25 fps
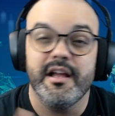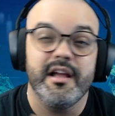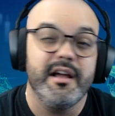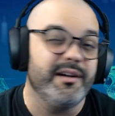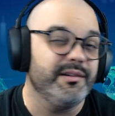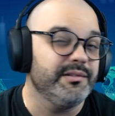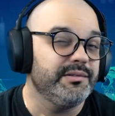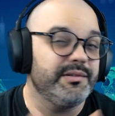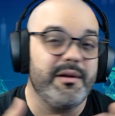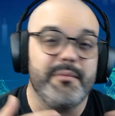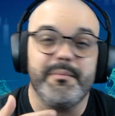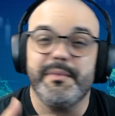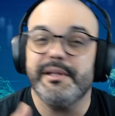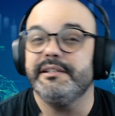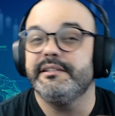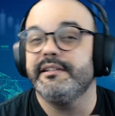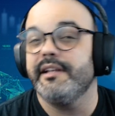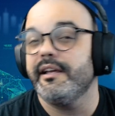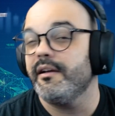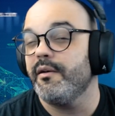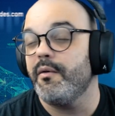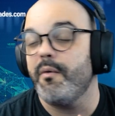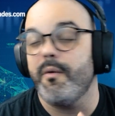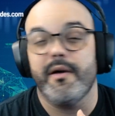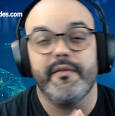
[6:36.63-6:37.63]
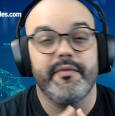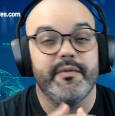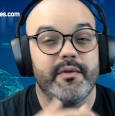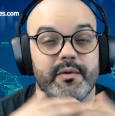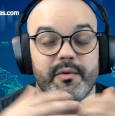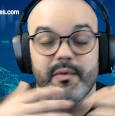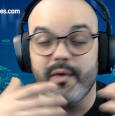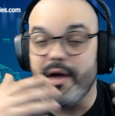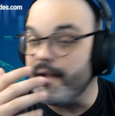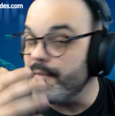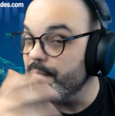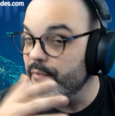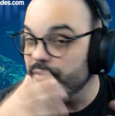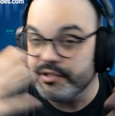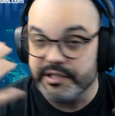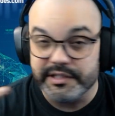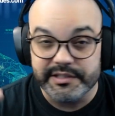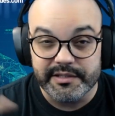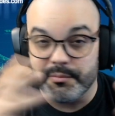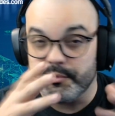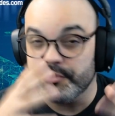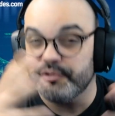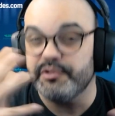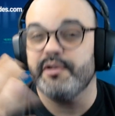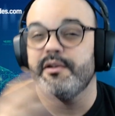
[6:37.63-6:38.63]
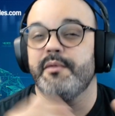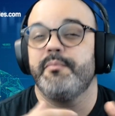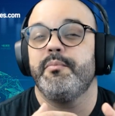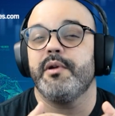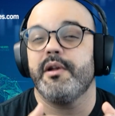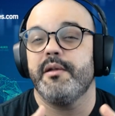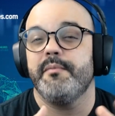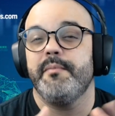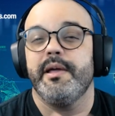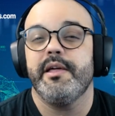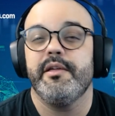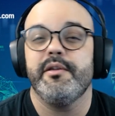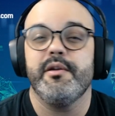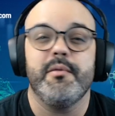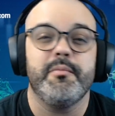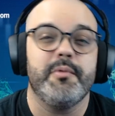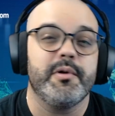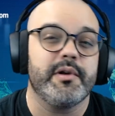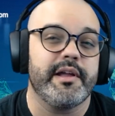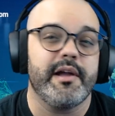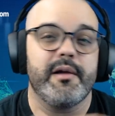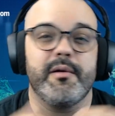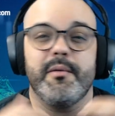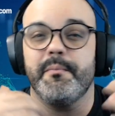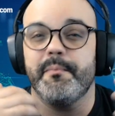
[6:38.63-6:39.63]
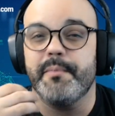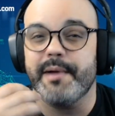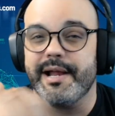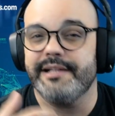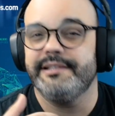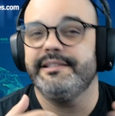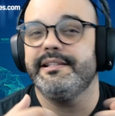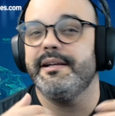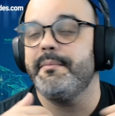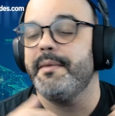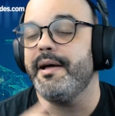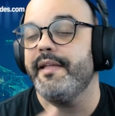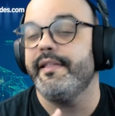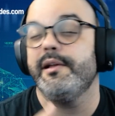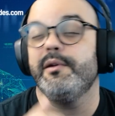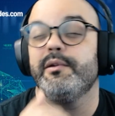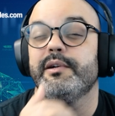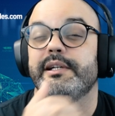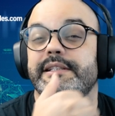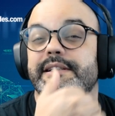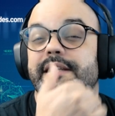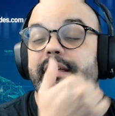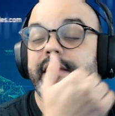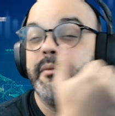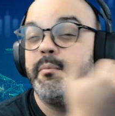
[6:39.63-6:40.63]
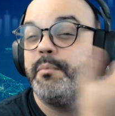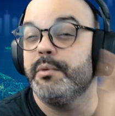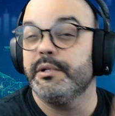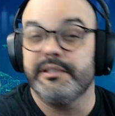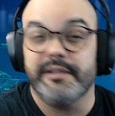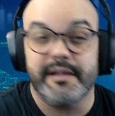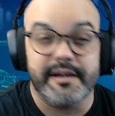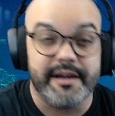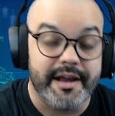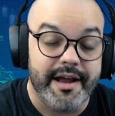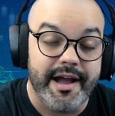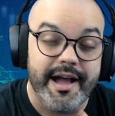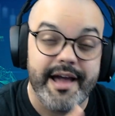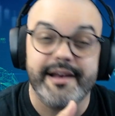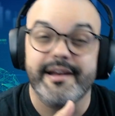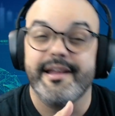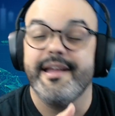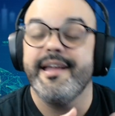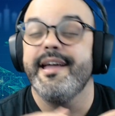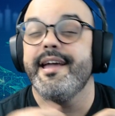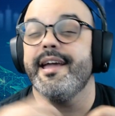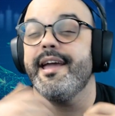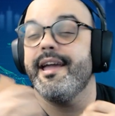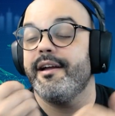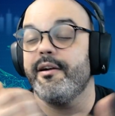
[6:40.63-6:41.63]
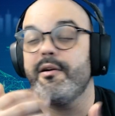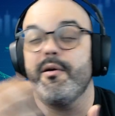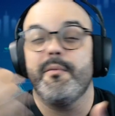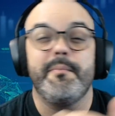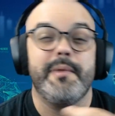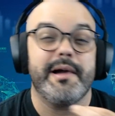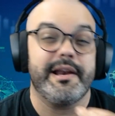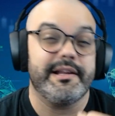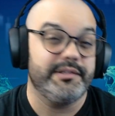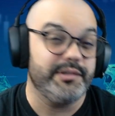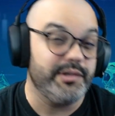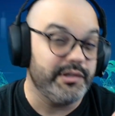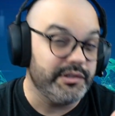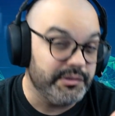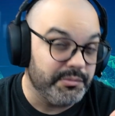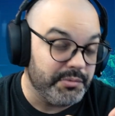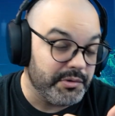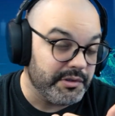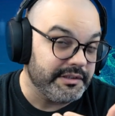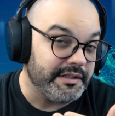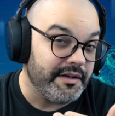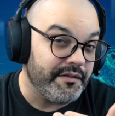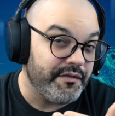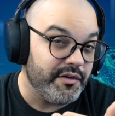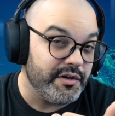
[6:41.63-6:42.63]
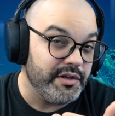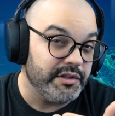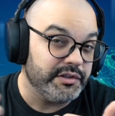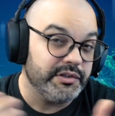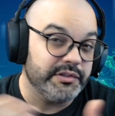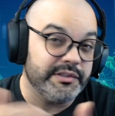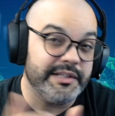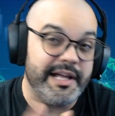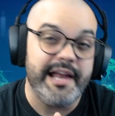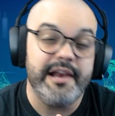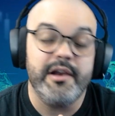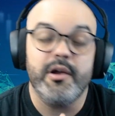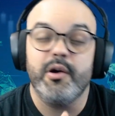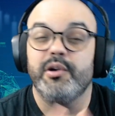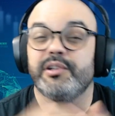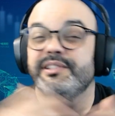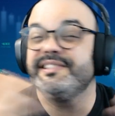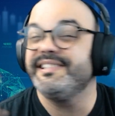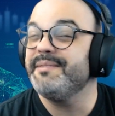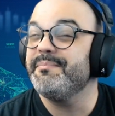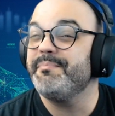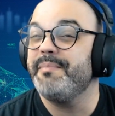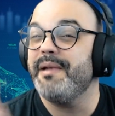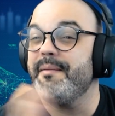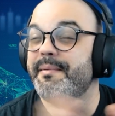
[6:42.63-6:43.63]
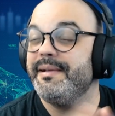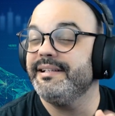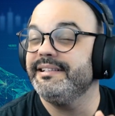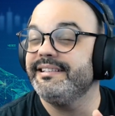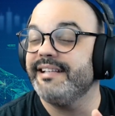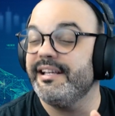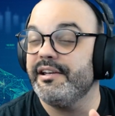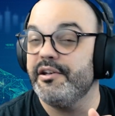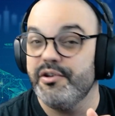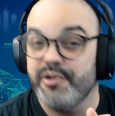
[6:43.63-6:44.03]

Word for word: Usualmente cuando hay muchas emociones por el medio porque compraste más de lo que estás dispuesto a arriesgar en comparación a tu portafolio total o simplemente